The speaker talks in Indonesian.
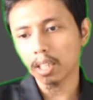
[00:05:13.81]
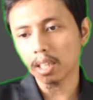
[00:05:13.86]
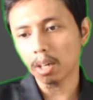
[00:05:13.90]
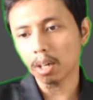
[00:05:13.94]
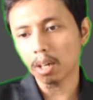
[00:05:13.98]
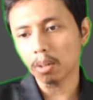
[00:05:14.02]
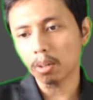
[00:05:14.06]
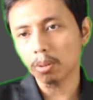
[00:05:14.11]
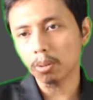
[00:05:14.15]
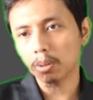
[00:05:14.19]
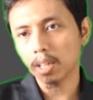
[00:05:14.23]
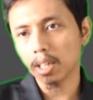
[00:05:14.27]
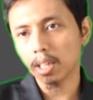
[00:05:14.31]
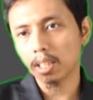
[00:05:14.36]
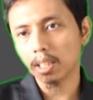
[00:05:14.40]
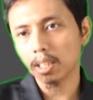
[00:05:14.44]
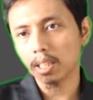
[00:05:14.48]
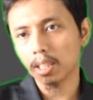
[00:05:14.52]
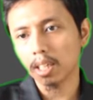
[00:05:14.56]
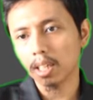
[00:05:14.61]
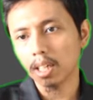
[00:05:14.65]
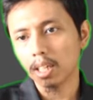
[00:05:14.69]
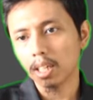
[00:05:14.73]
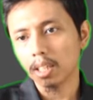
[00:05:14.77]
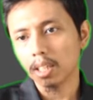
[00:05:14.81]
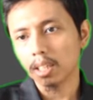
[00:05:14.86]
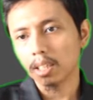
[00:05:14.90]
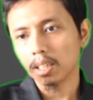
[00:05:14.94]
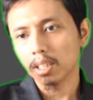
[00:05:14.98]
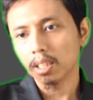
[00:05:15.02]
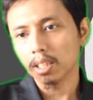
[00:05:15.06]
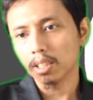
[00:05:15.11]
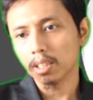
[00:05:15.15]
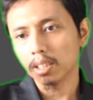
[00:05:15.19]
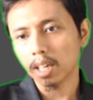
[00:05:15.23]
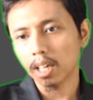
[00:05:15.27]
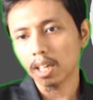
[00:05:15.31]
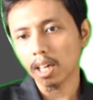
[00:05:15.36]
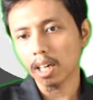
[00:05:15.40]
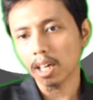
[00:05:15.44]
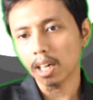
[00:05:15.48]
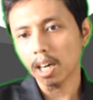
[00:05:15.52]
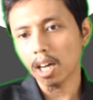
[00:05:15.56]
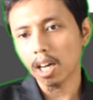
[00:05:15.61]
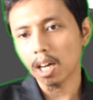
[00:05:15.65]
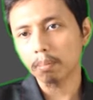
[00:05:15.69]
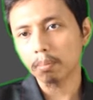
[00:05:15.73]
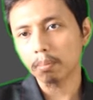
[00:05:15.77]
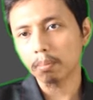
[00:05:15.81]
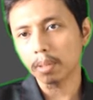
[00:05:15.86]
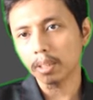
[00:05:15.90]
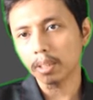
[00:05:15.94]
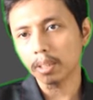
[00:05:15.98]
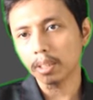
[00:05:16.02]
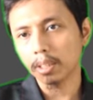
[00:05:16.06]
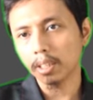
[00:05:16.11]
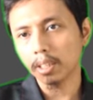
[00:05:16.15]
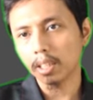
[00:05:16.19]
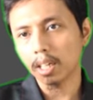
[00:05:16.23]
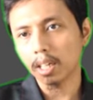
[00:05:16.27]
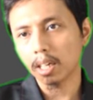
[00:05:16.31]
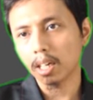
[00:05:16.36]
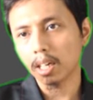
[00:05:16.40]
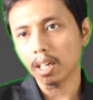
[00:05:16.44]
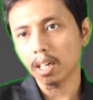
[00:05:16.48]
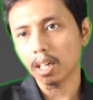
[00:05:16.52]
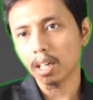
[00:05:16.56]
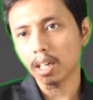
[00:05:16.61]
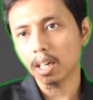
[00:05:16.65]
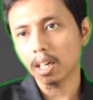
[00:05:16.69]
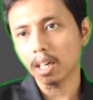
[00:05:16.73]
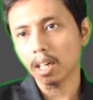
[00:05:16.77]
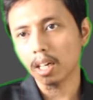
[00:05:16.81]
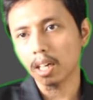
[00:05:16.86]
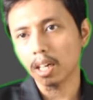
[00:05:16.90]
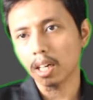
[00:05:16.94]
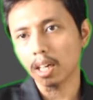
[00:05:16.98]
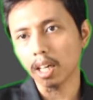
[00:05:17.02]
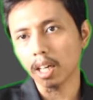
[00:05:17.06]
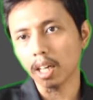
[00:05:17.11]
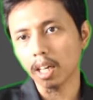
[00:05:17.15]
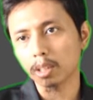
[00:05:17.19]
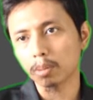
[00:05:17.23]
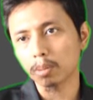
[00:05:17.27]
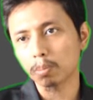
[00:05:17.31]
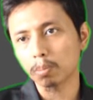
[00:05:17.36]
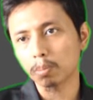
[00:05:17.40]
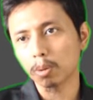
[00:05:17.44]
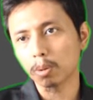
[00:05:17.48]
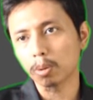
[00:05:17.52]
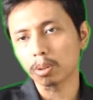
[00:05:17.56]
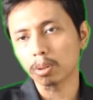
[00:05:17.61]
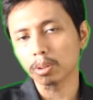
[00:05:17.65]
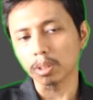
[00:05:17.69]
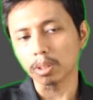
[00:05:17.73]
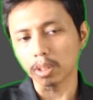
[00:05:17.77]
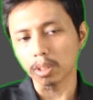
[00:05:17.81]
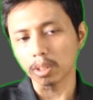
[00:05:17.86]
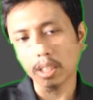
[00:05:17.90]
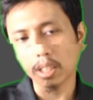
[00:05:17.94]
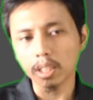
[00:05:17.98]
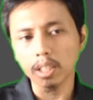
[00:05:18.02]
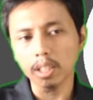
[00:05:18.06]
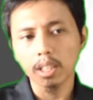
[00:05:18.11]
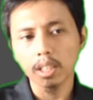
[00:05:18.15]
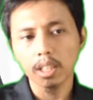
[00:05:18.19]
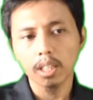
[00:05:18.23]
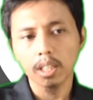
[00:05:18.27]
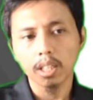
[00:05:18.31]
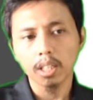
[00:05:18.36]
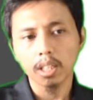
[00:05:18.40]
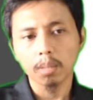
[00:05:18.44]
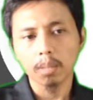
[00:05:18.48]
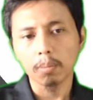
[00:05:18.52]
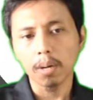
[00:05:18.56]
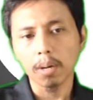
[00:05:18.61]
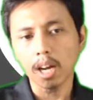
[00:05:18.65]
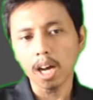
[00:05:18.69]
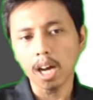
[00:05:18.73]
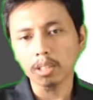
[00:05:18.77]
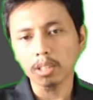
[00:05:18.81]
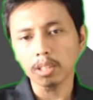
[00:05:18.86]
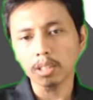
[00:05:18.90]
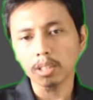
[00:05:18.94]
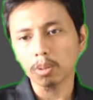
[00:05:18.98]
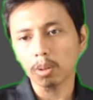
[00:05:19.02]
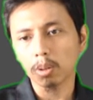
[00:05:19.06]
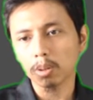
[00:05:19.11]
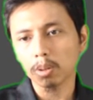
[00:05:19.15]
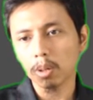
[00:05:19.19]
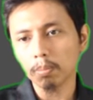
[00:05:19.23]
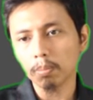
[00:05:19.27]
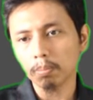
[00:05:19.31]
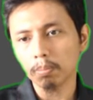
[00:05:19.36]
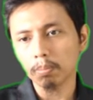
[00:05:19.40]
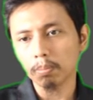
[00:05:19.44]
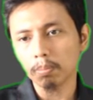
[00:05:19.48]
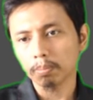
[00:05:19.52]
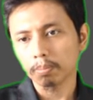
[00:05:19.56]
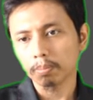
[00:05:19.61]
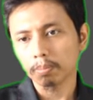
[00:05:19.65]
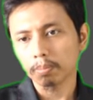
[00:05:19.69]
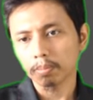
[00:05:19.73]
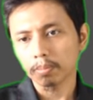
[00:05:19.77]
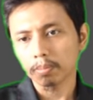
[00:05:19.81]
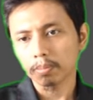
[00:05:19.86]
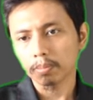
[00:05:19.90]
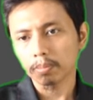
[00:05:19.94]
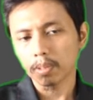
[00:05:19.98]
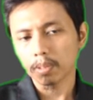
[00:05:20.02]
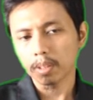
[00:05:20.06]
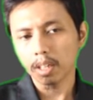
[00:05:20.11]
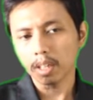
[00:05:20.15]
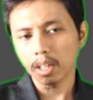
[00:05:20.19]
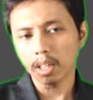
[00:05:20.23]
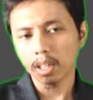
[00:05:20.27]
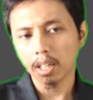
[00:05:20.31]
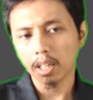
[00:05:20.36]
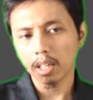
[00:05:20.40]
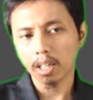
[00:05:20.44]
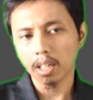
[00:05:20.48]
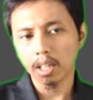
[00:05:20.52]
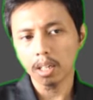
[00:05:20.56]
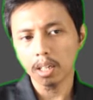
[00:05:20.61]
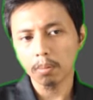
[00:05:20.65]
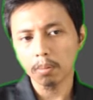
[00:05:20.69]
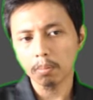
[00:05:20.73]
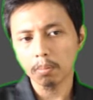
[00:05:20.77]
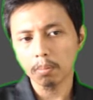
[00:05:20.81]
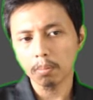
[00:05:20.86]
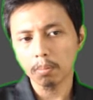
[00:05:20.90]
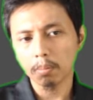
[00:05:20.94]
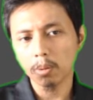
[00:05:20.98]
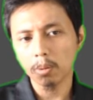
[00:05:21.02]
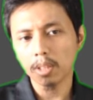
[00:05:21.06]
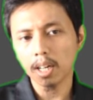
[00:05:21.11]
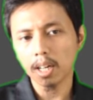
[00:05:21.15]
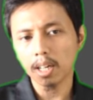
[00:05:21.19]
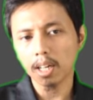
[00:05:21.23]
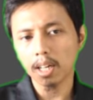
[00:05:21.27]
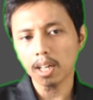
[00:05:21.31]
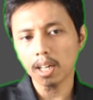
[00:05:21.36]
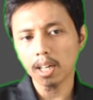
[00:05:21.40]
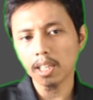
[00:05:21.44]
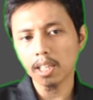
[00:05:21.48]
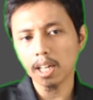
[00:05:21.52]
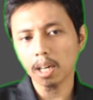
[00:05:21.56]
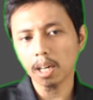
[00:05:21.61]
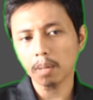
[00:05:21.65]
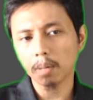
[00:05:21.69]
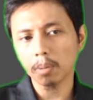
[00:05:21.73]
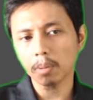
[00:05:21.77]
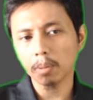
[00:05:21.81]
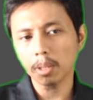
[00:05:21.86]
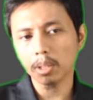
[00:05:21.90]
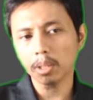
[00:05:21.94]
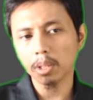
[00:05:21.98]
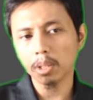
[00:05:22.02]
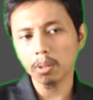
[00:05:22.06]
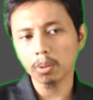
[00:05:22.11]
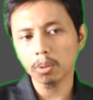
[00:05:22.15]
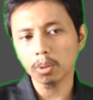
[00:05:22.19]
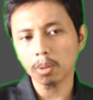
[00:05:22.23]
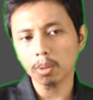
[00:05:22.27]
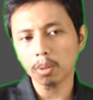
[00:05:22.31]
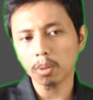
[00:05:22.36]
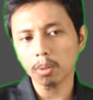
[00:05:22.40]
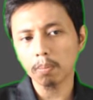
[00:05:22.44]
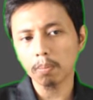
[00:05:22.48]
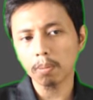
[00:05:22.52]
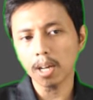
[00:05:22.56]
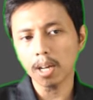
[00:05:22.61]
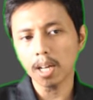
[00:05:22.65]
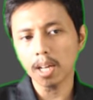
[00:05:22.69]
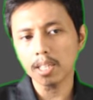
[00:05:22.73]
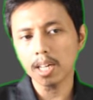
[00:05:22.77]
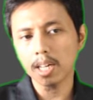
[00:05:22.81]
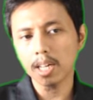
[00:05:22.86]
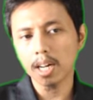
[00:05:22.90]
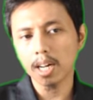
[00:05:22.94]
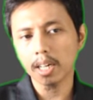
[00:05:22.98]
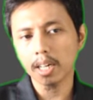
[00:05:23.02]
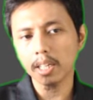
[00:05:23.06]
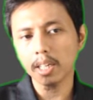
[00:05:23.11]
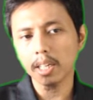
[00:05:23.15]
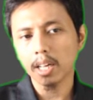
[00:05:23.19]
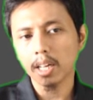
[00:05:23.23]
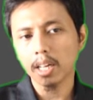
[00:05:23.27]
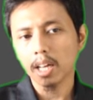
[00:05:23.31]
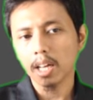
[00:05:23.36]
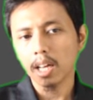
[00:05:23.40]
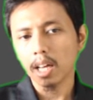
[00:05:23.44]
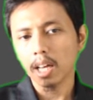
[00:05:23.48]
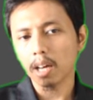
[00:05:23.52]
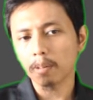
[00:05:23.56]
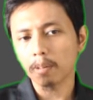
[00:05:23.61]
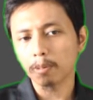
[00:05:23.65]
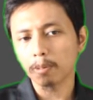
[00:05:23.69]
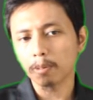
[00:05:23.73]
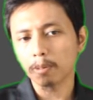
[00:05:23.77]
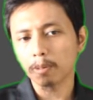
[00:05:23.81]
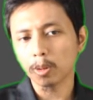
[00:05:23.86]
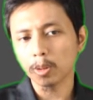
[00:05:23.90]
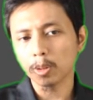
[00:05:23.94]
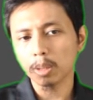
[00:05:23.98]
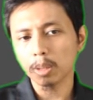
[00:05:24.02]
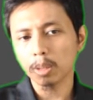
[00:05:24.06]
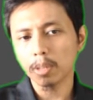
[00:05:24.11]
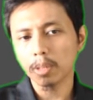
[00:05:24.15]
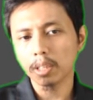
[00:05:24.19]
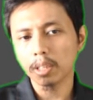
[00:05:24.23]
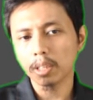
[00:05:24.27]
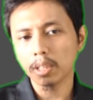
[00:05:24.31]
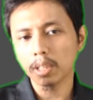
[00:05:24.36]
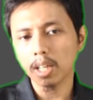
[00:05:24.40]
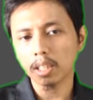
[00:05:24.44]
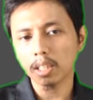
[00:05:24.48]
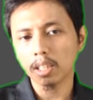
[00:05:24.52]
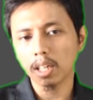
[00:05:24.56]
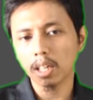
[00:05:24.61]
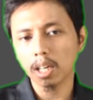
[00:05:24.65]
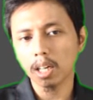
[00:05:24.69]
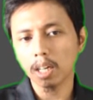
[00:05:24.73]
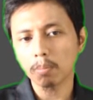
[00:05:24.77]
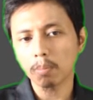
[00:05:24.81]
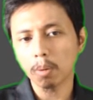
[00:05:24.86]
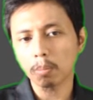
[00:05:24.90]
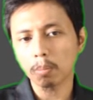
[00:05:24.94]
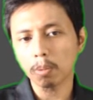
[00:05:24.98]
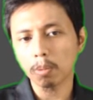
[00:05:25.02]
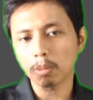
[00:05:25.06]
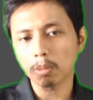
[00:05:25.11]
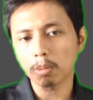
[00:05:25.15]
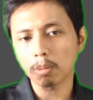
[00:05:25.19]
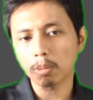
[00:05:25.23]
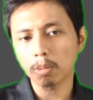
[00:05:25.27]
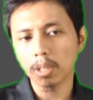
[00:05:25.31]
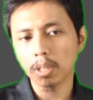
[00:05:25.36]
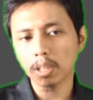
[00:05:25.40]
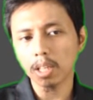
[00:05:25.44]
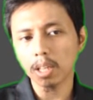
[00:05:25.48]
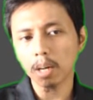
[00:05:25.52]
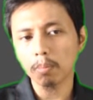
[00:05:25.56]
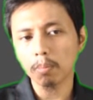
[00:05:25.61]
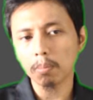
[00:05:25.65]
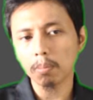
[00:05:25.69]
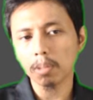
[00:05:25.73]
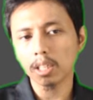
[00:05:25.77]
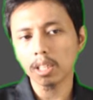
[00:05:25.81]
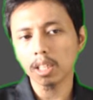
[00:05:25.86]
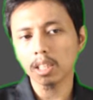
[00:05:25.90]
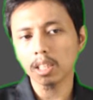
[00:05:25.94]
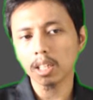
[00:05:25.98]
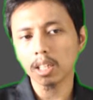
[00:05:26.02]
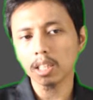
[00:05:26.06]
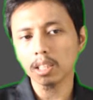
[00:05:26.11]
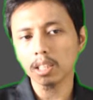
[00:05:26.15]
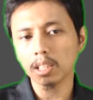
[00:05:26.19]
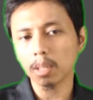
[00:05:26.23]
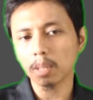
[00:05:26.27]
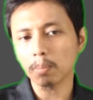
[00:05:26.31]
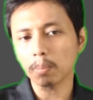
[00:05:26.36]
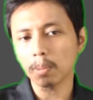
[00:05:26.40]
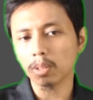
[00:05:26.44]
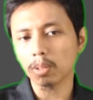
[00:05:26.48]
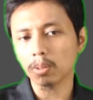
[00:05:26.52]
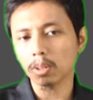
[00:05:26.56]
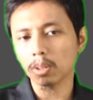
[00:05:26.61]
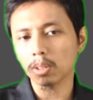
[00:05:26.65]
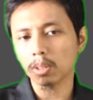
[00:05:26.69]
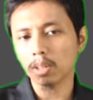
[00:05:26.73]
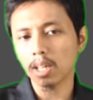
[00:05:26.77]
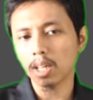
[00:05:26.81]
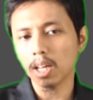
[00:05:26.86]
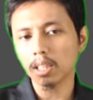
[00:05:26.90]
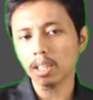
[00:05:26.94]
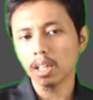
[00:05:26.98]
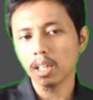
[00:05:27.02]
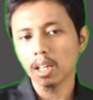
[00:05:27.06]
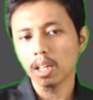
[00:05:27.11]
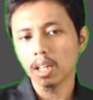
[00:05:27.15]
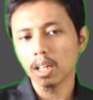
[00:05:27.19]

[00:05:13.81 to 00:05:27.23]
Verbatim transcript: tahu ini adalah diagram ini uh, eh, Hesburgh russell para astronom uh, menggunakan diagram ini untuk mempelajari evolusi bintang dengan memplot bintang berdasarkan temperatur dan